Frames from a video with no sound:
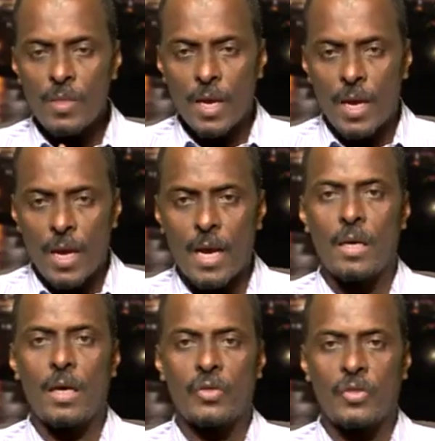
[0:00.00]

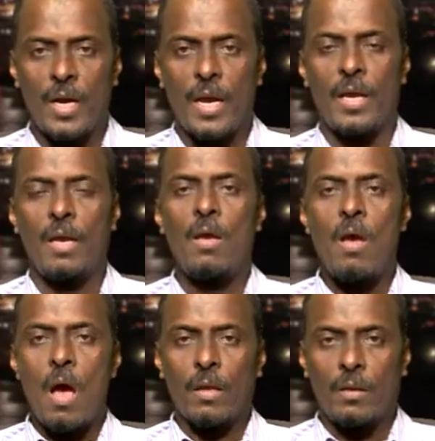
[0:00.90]
الان الشرائح
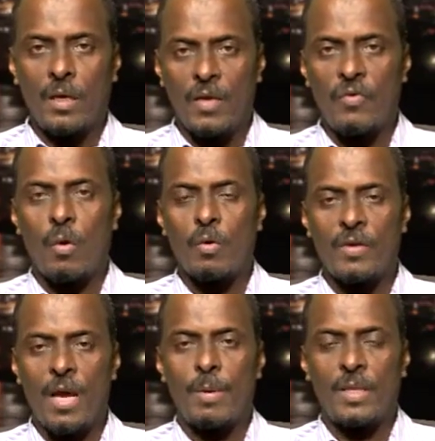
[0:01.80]
الضعيفه
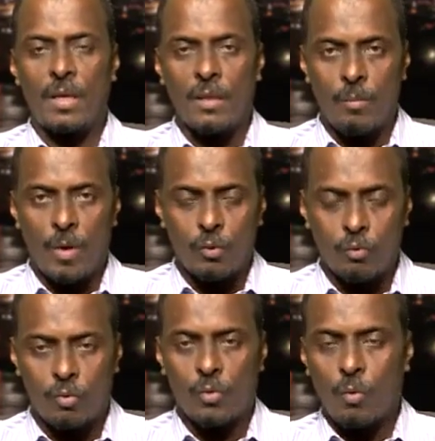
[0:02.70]
واصحاب الدخل
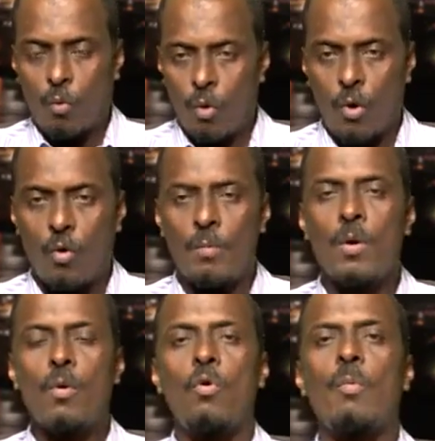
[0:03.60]
المحدود كلهم
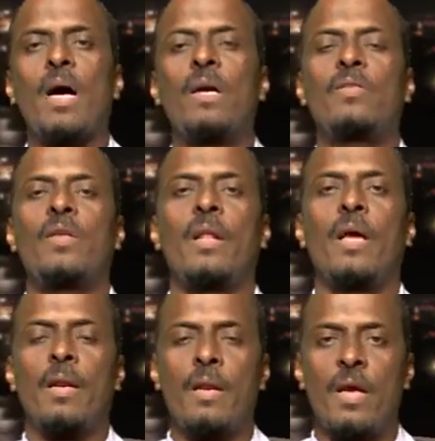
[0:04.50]
هم اكثر
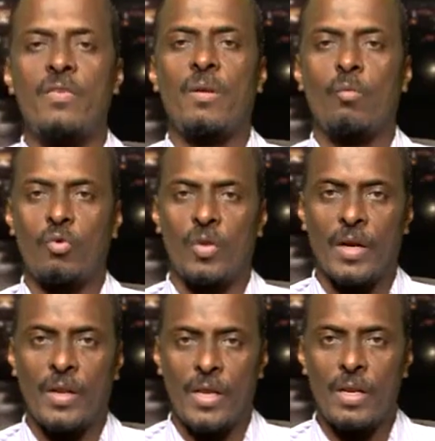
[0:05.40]
الناس
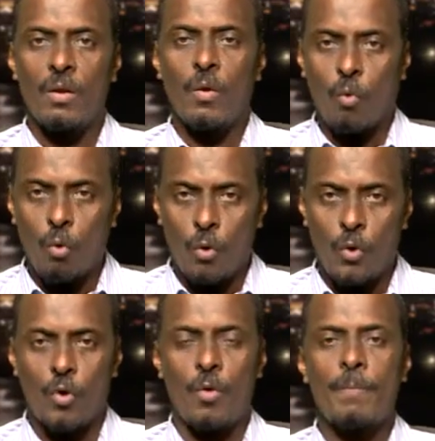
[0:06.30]
المتضررين كل
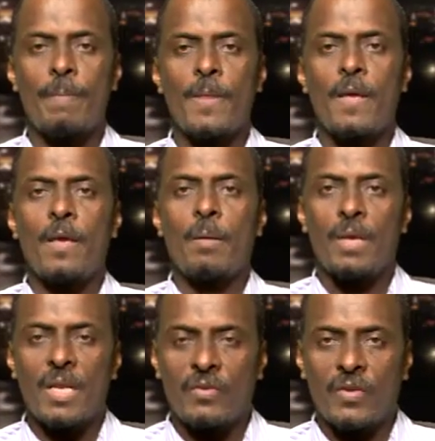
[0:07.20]
يوم
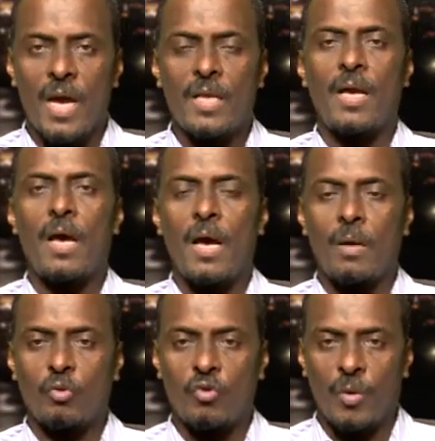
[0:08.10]
من الزياده
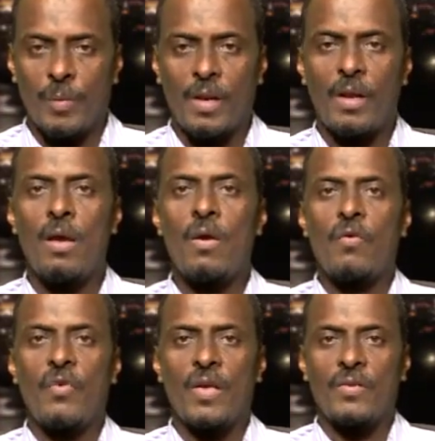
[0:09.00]
المستمره
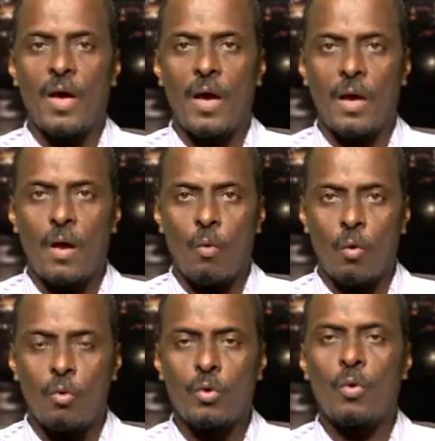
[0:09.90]
في اسعار
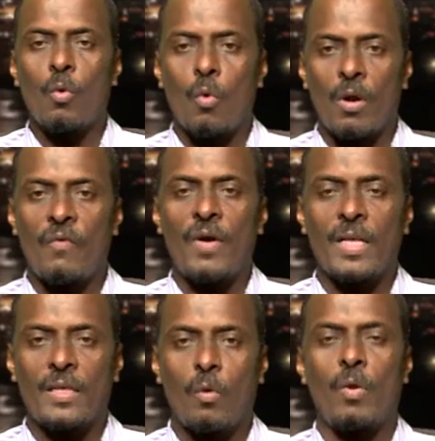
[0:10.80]
الوقود ورفع
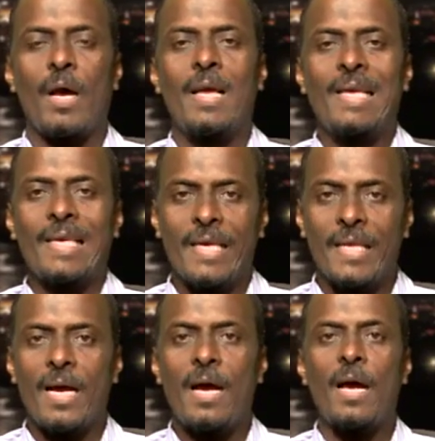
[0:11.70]
الدوله
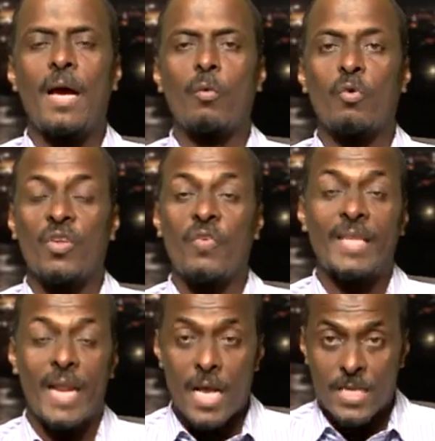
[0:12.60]
يدها عن
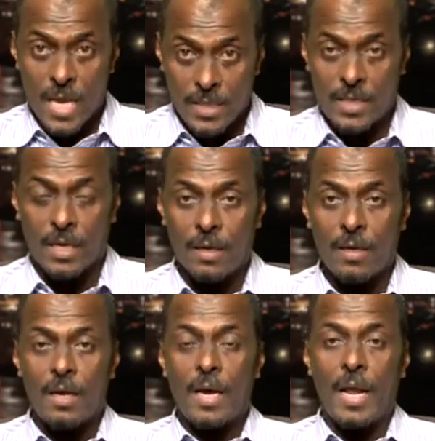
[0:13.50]
وظيفتها الاساسيه
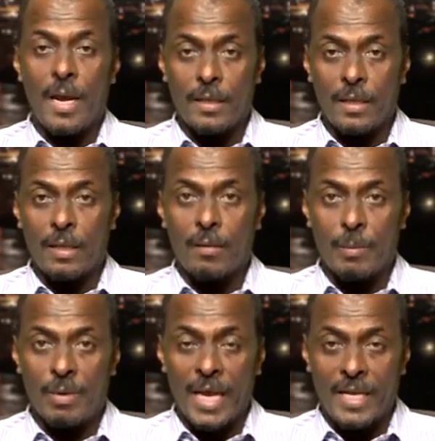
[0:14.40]
التي
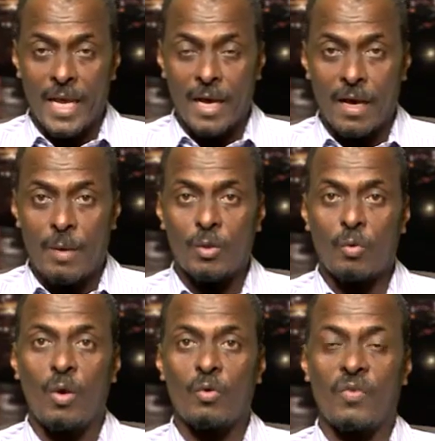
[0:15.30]
من اجلها قامت
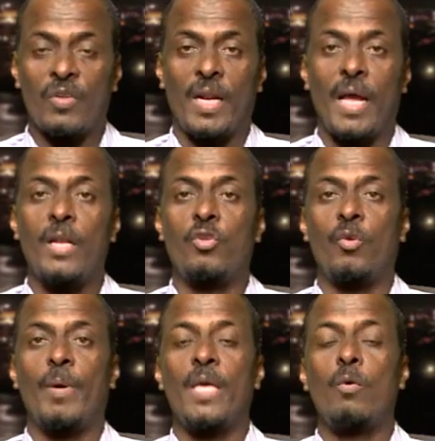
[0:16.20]
وهي وظيفه الرعايه
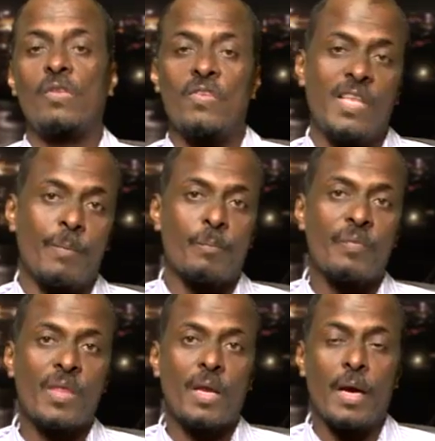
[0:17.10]
الاجتماعيه وتسليم
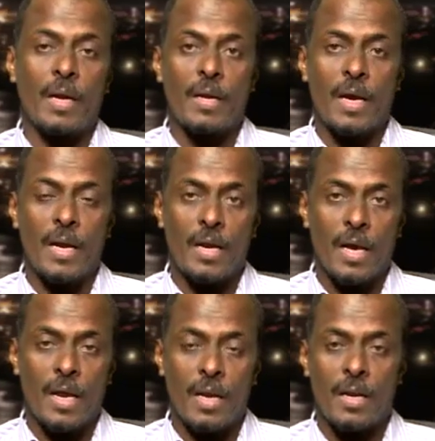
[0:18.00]
عن
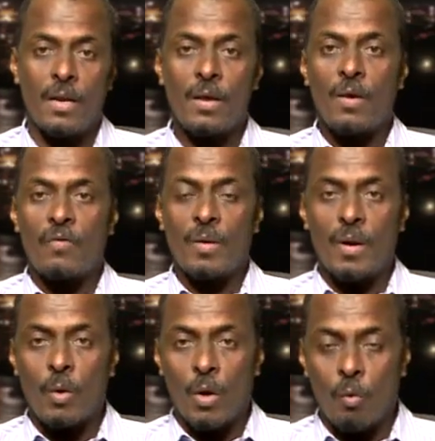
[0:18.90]

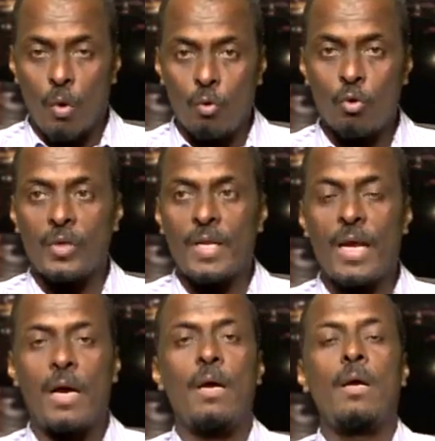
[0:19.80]
في الوقود الى